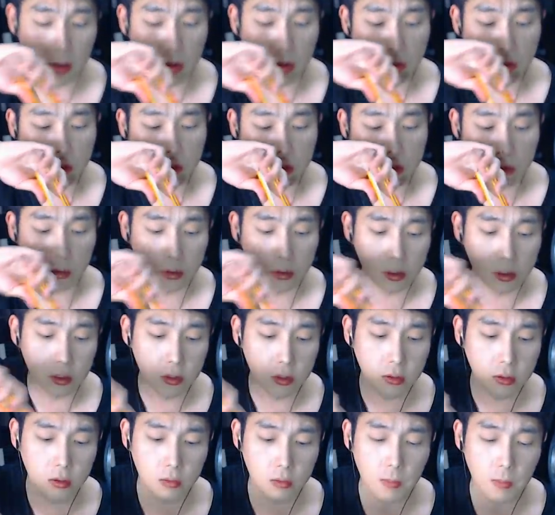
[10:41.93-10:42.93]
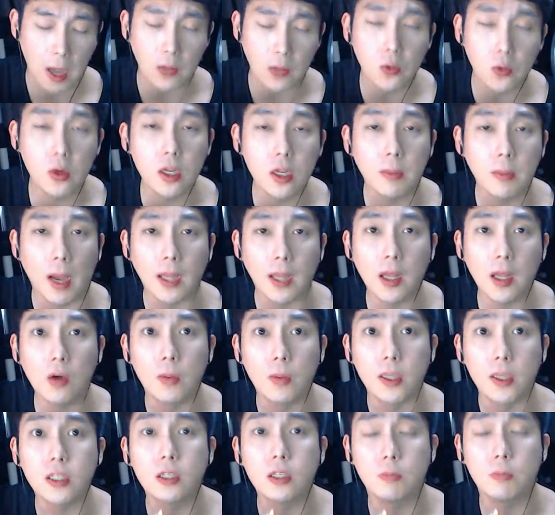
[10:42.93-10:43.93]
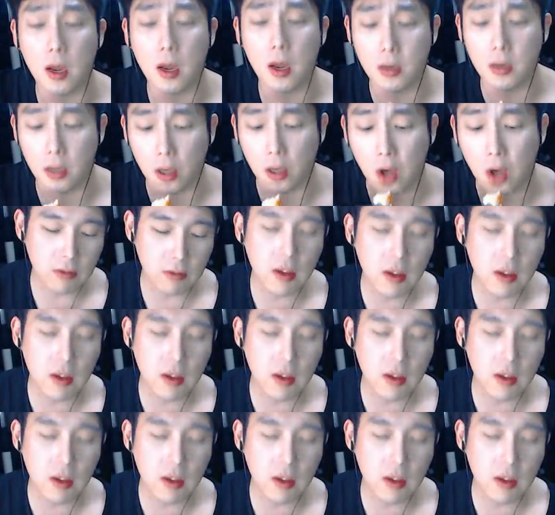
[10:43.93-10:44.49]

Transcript: 여러분들 저는 반올림 안 하고 178이에요.